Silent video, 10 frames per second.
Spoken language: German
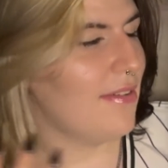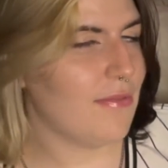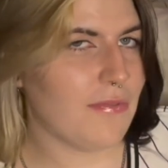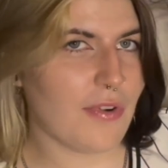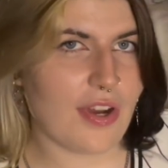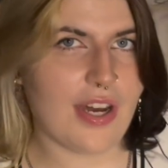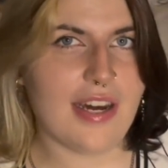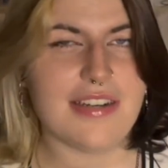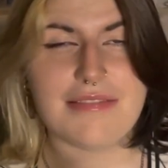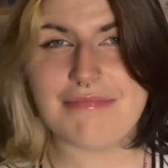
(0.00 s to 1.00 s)
Vor
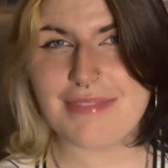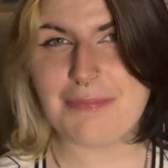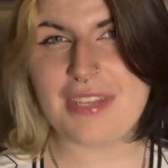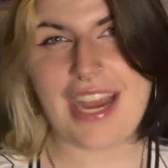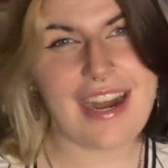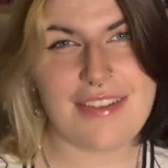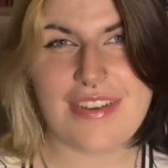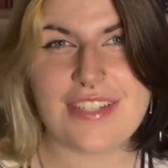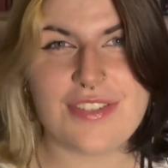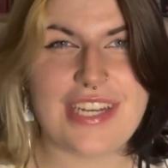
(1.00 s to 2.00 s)
einem Jahr
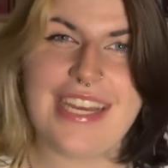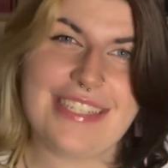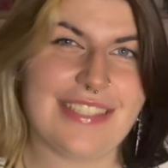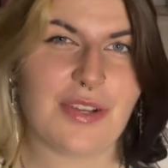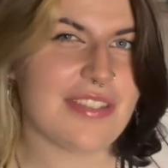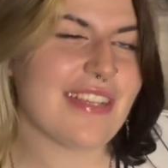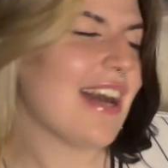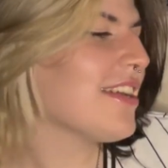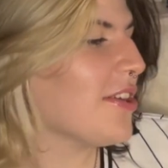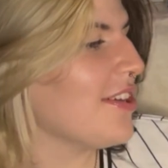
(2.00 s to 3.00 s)
eventuell hätte ich es euch
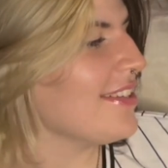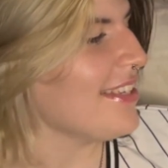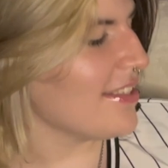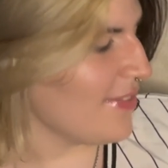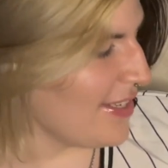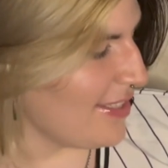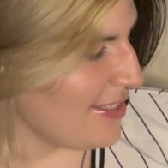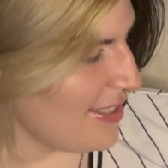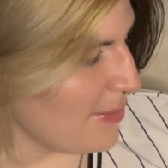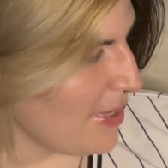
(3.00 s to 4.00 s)
sagen können. Jetzt weiß ich es
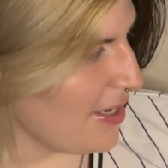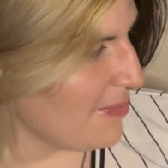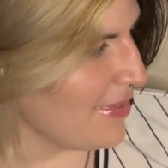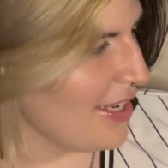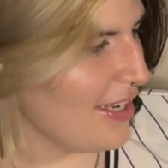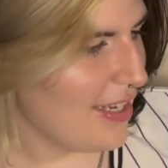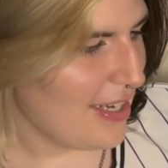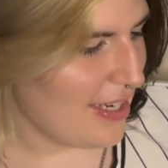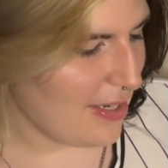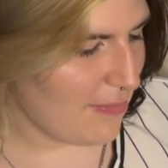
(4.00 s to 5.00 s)
nicht mehr.
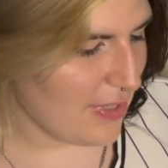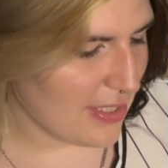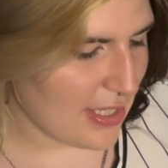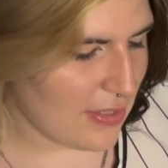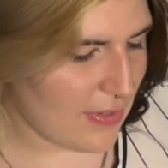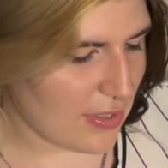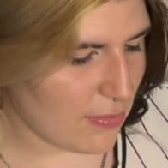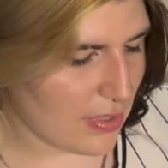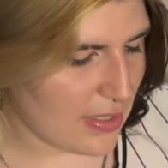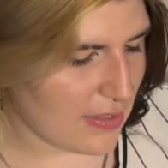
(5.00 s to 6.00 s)
Ähm, wie gesagt, ich weiß
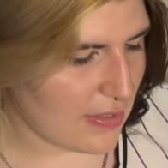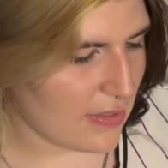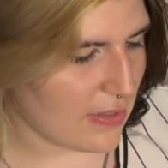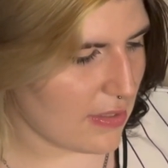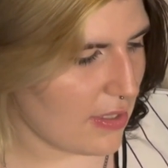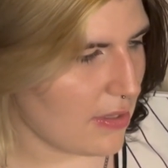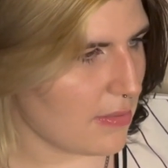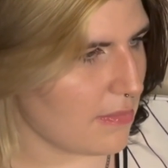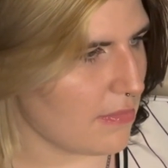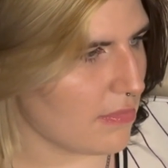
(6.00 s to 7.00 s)
nur, dass es
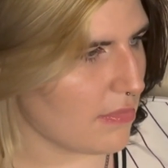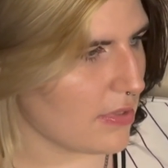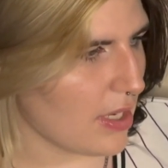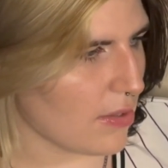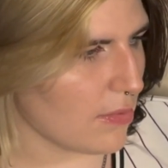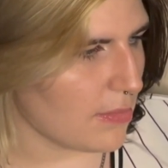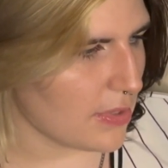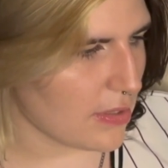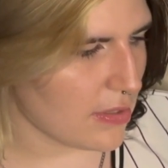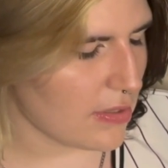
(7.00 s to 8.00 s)
ähm, Darkroom
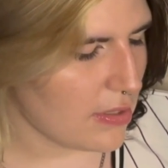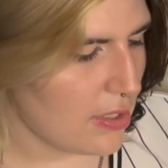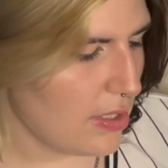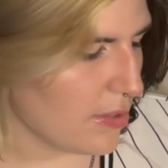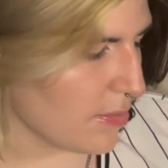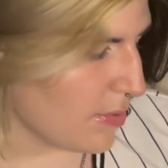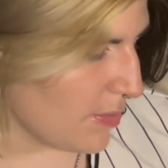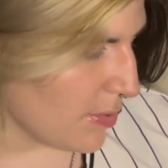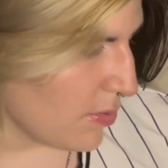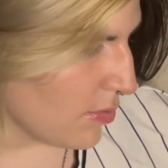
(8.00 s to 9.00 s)
es ist. Das muss ich
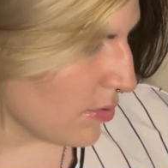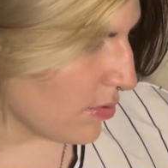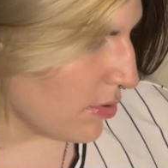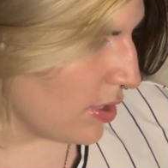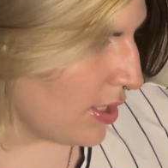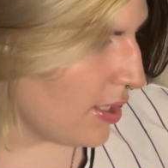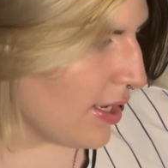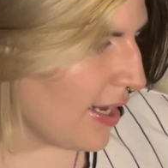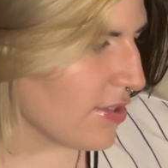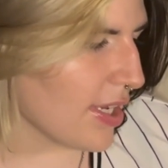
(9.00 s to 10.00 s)
mal gucken.
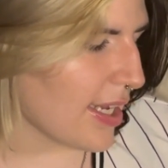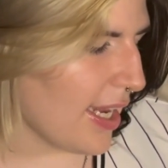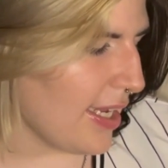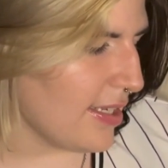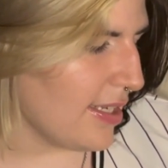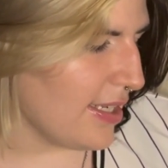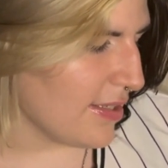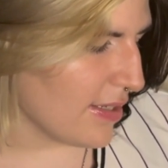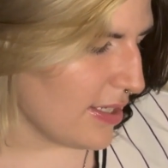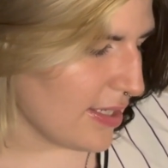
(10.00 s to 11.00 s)
Also es hat keine
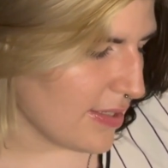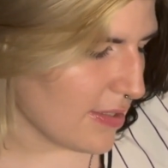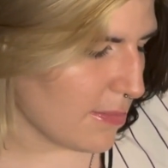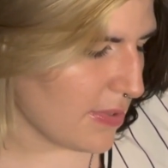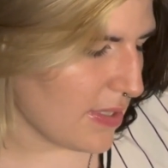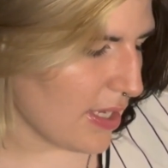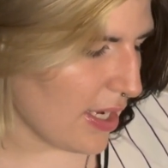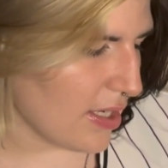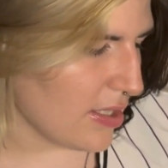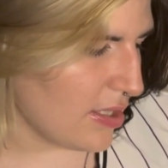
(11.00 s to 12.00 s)
Leserin, es ist ein bisschen
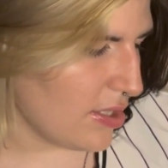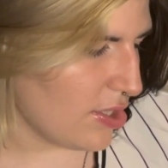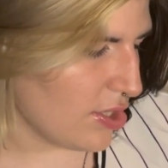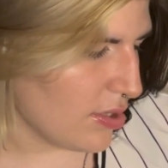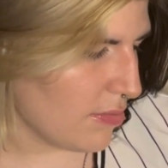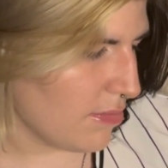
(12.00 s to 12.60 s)
angeditscht.